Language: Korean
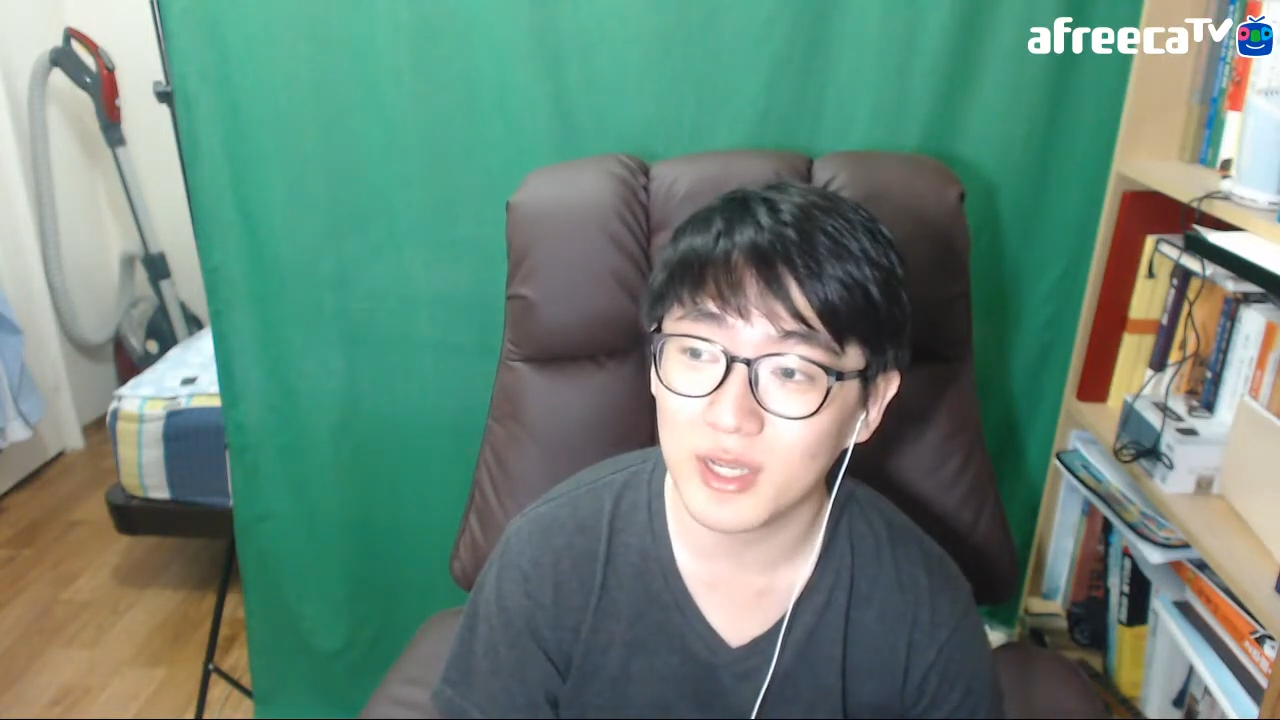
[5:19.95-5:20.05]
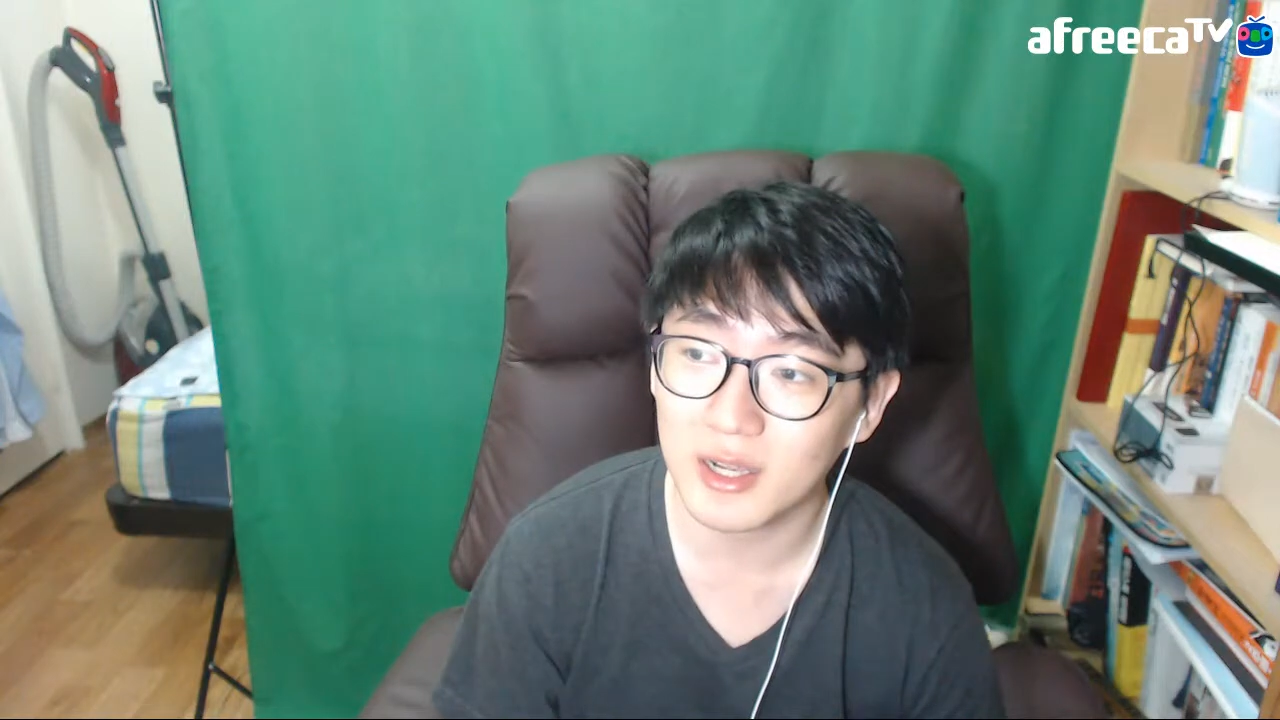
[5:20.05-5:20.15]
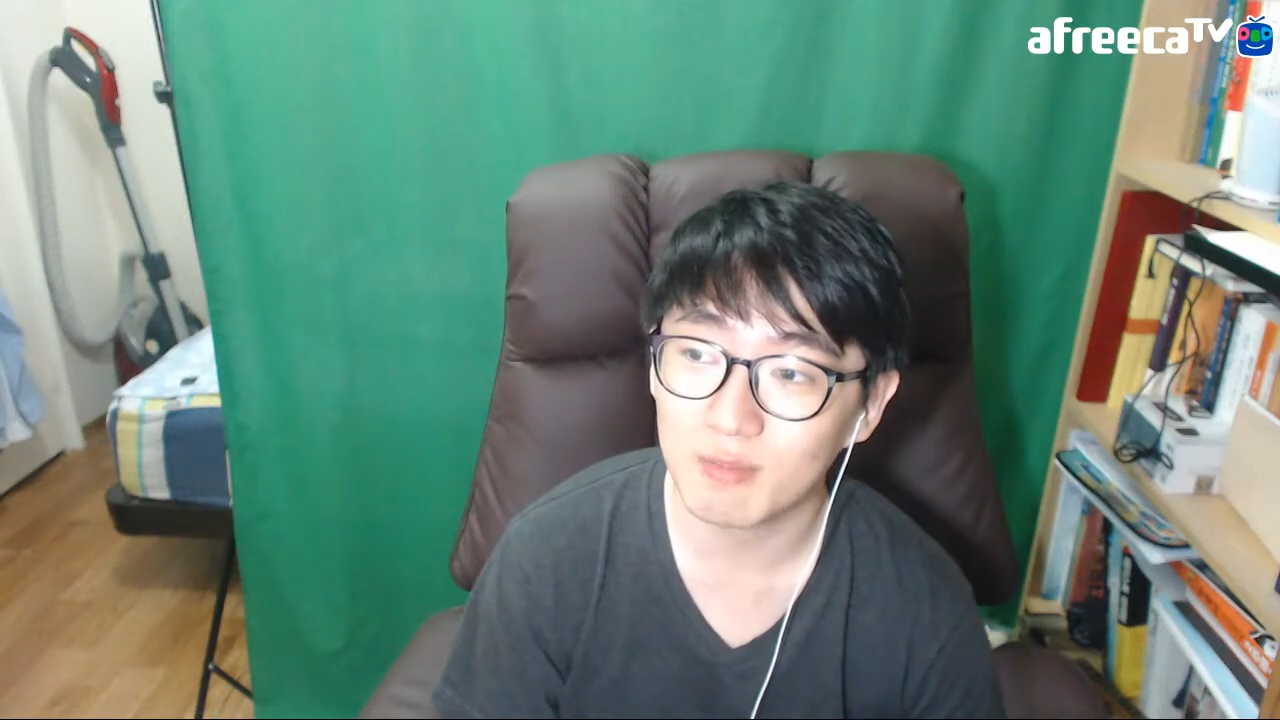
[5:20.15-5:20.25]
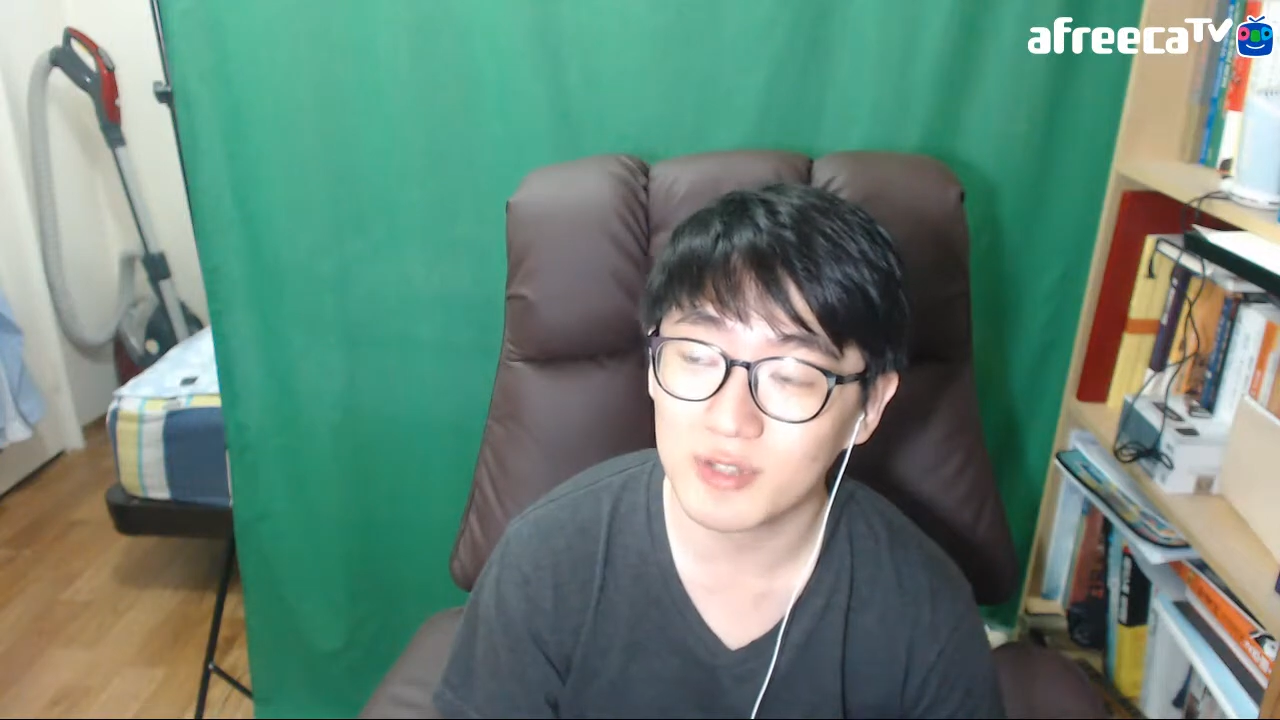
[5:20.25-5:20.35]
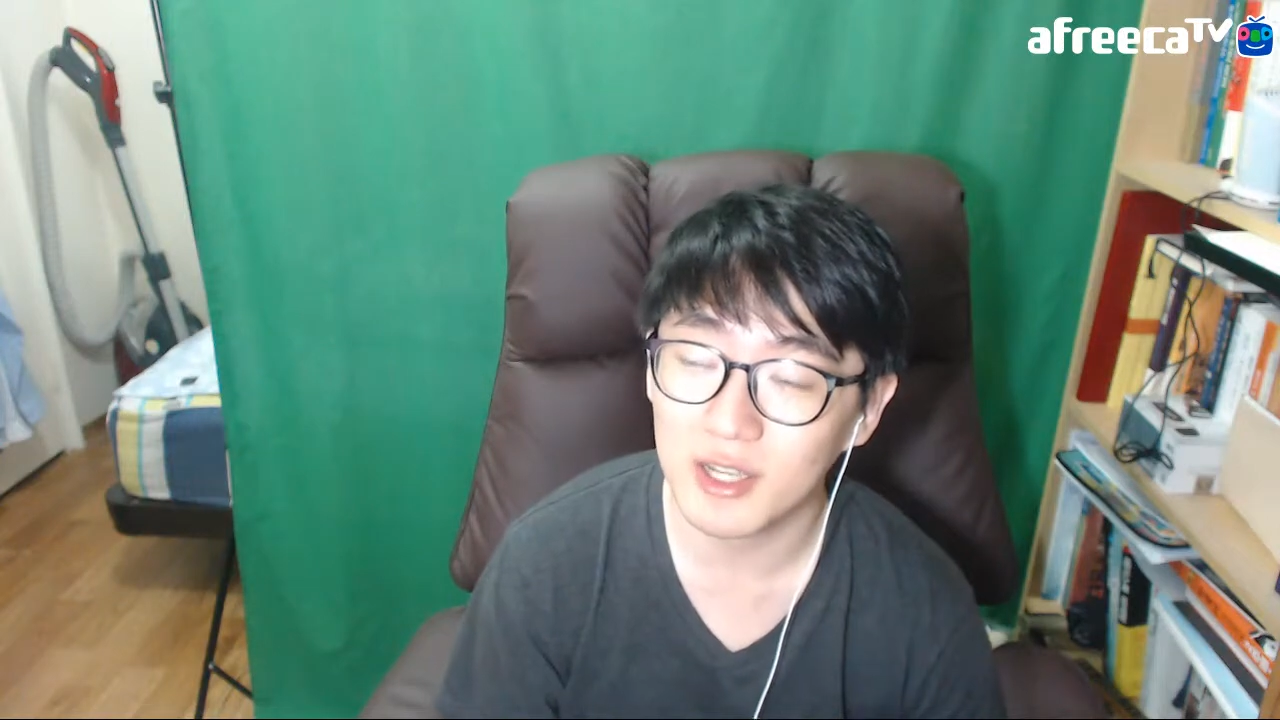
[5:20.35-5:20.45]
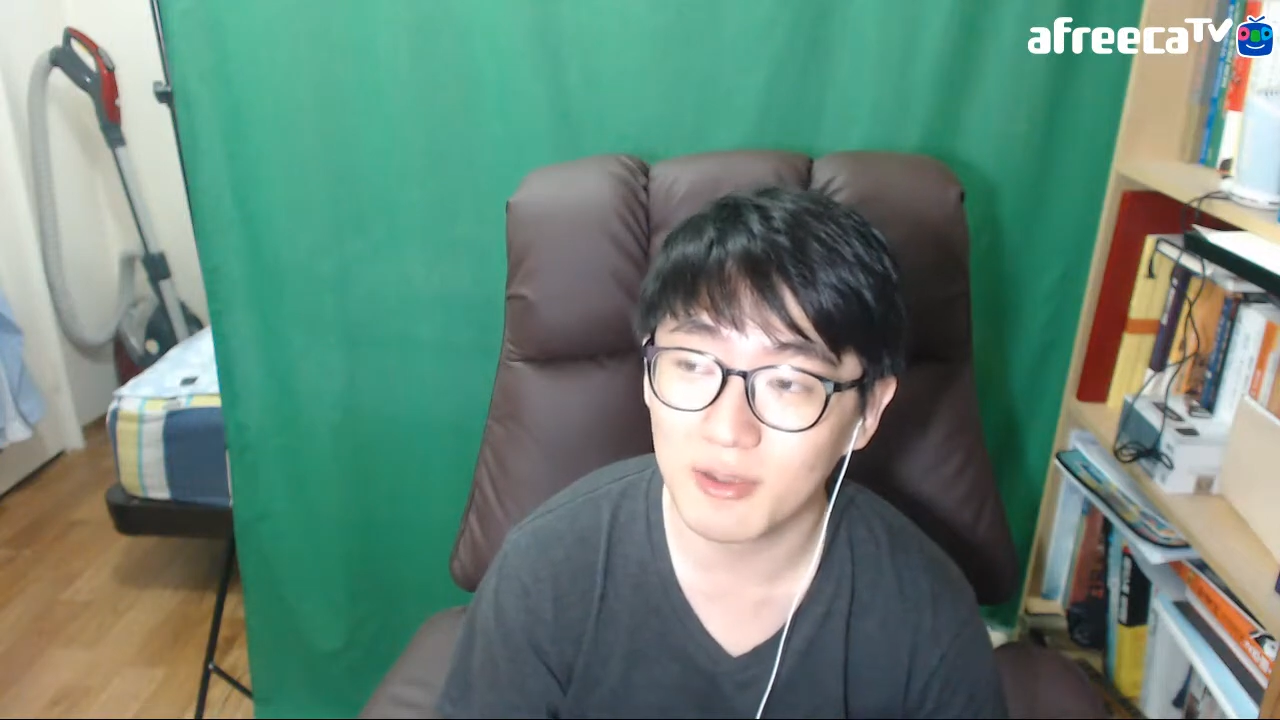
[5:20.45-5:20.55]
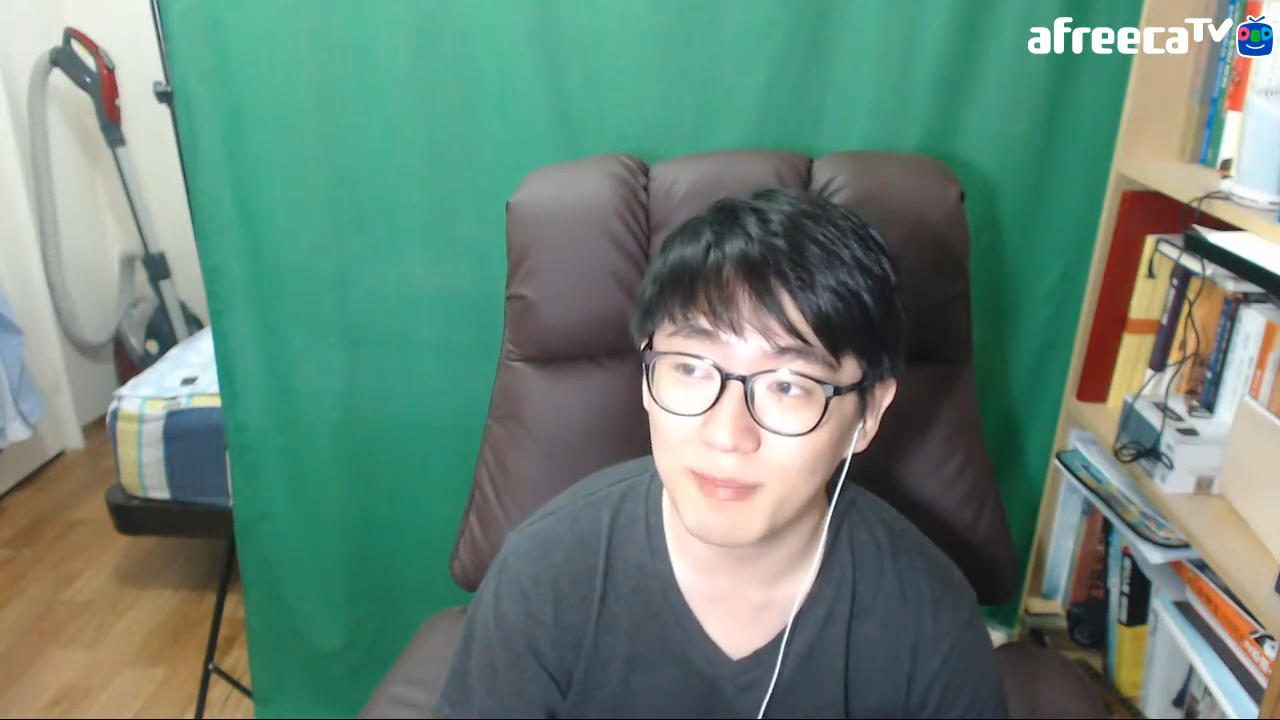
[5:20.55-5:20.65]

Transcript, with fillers: 약간 부상